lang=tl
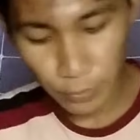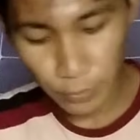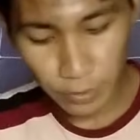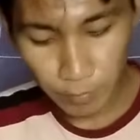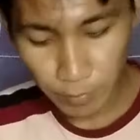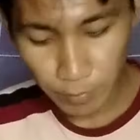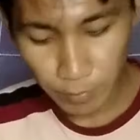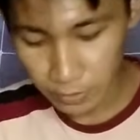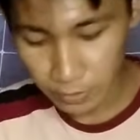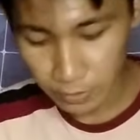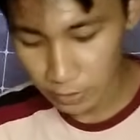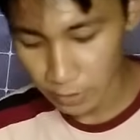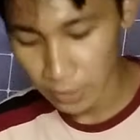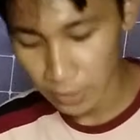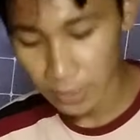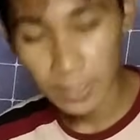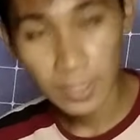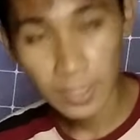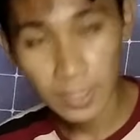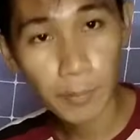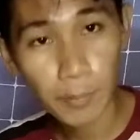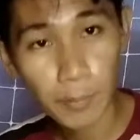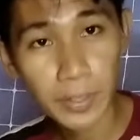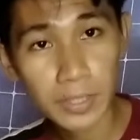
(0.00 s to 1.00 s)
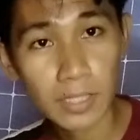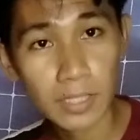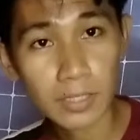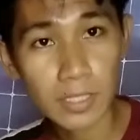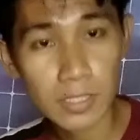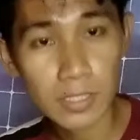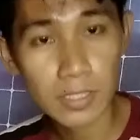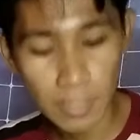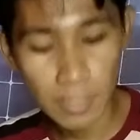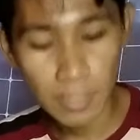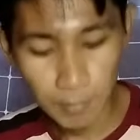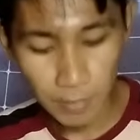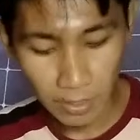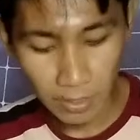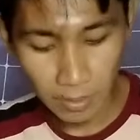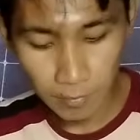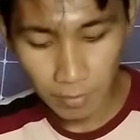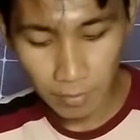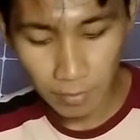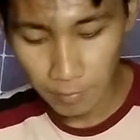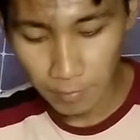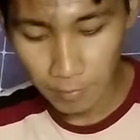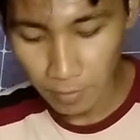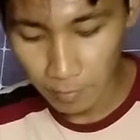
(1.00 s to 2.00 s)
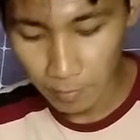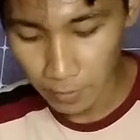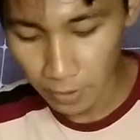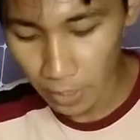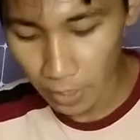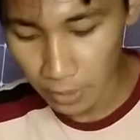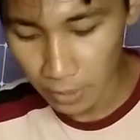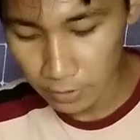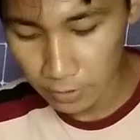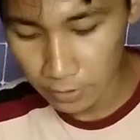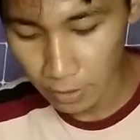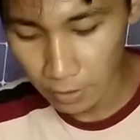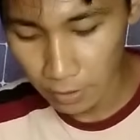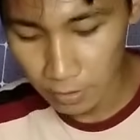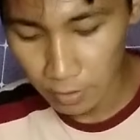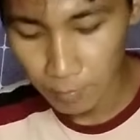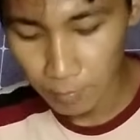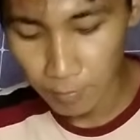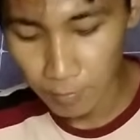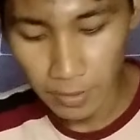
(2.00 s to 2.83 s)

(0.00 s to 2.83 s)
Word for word: yung inverter ginagamit natin siya para makapagpagana tayo ng